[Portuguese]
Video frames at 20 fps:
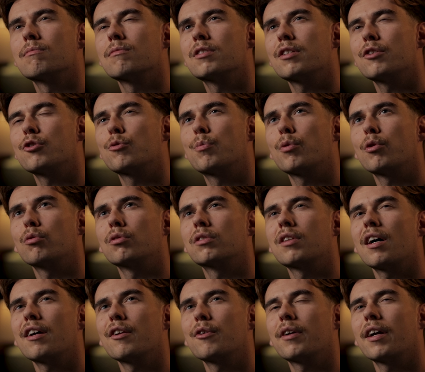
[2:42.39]
sem nos
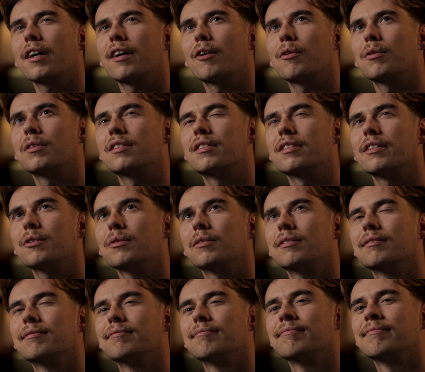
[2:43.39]
perguntarem o que é que aconteceu.